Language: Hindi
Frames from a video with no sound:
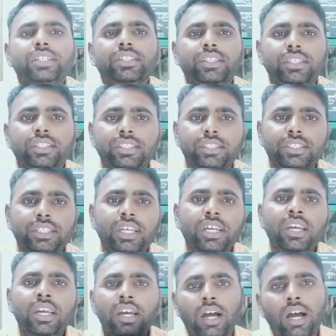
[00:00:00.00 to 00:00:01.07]
टेस्ट सीरीज
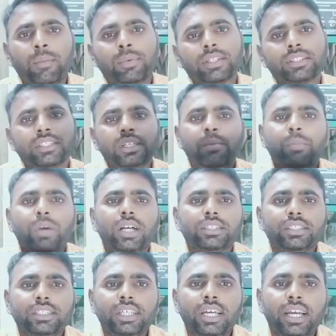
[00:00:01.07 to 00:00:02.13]
दीजिए आपका सेम
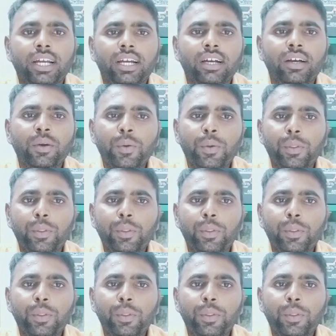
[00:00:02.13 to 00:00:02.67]
मार्क्स ही आएगा